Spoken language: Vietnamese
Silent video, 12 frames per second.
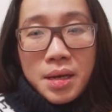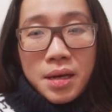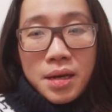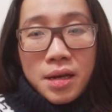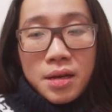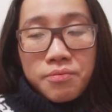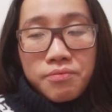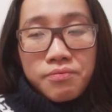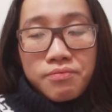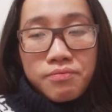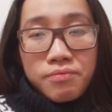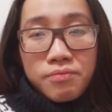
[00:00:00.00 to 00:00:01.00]

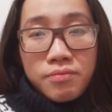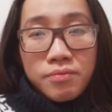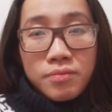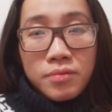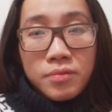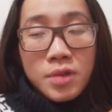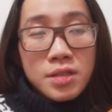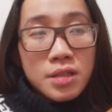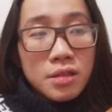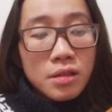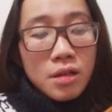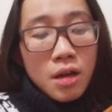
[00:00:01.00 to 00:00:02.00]
um, nó sẽ
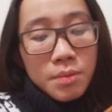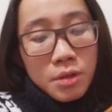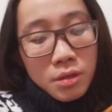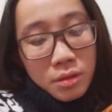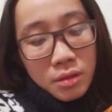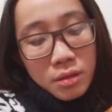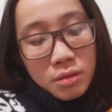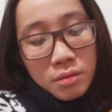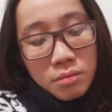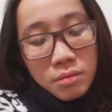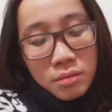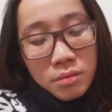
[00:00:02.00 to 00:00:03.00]
tích góp được
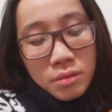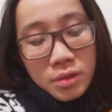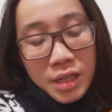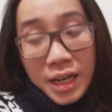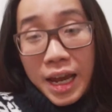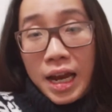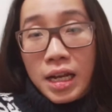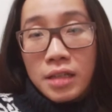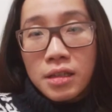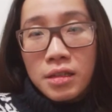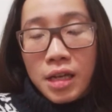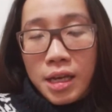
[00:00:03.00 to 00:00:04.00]
khá khá là
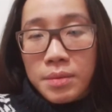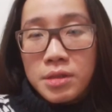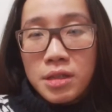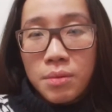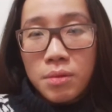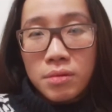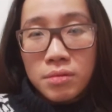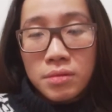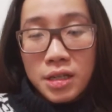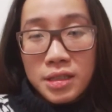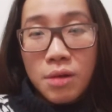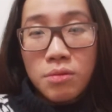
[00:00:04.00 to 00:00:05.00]
kinh nghiệm trong
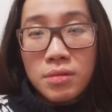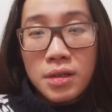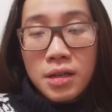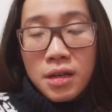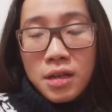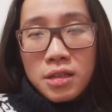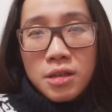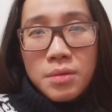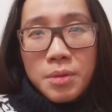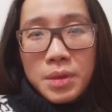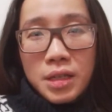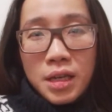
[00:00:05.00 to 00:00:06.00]
đời sống nhưng
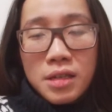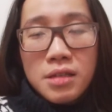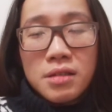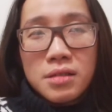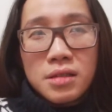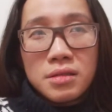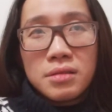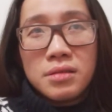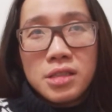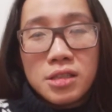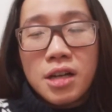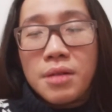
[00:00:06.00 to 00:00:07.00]
mà mình nghĩ vừa
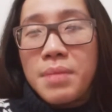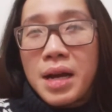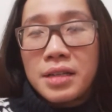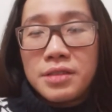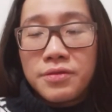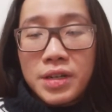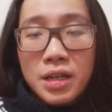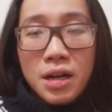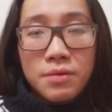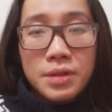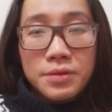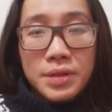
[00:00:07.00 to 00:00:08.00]
vừa cân bằng việc
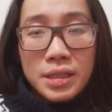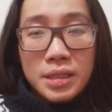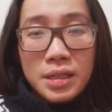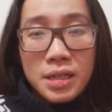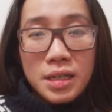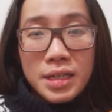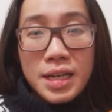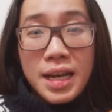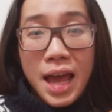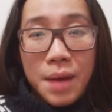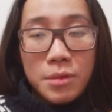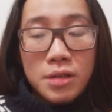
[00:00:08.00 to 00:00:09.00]
học và việc uh, đi
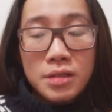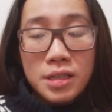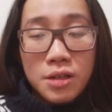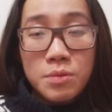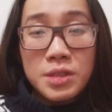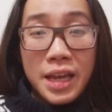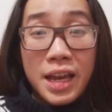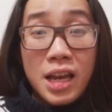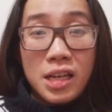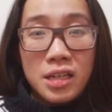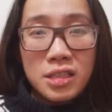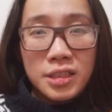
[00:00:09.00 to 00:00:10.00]
làm đó thì cũng sẽ
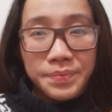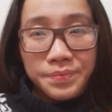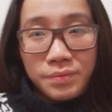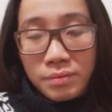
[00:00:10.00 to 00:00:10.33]
hay hơn